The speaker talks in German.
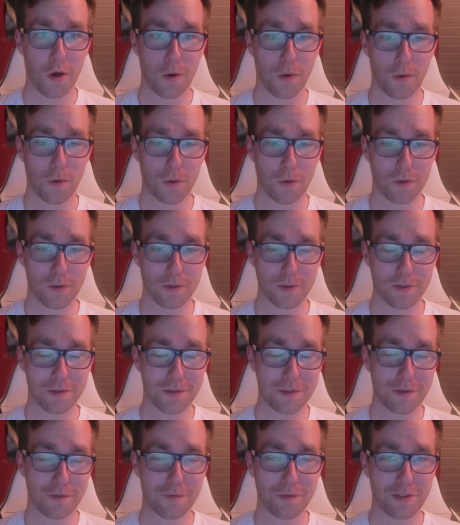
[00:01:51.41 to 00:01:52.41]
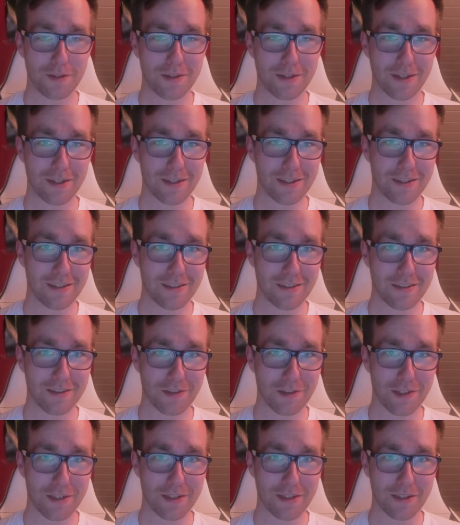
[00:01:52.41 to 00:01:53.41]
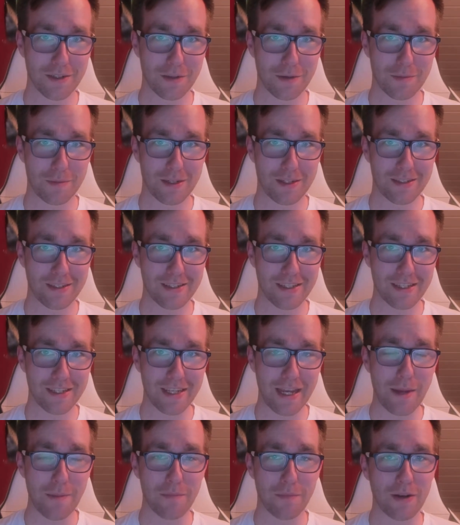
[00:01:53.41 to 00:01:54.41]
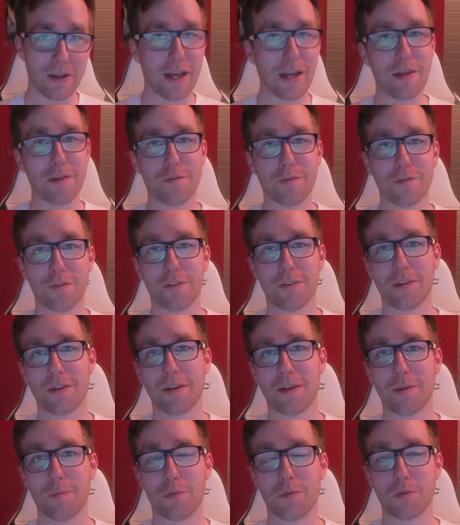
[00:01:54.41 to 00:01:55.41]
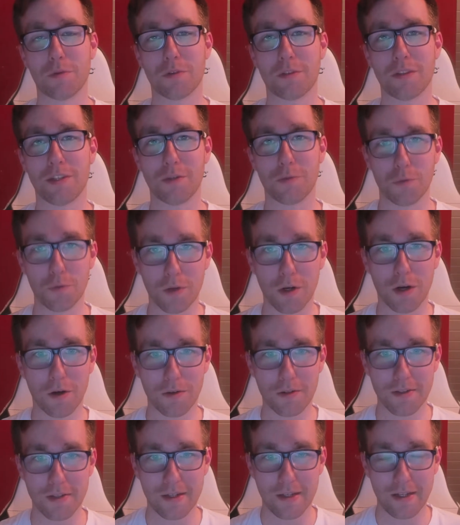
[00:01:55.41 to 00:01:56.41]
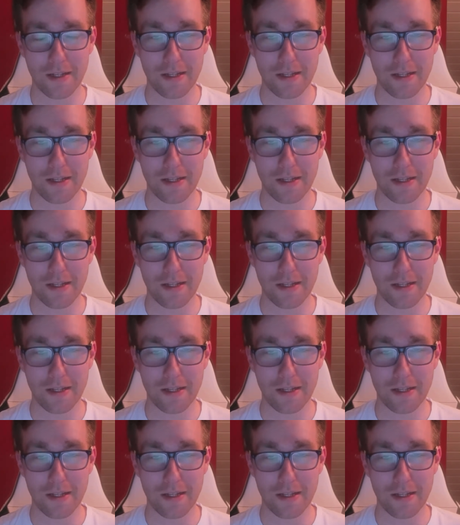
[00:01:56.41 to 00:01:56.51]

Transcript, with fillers: Und äh, vielen Dank an dieser Stelle geht nochmal an gamelive.eu raus.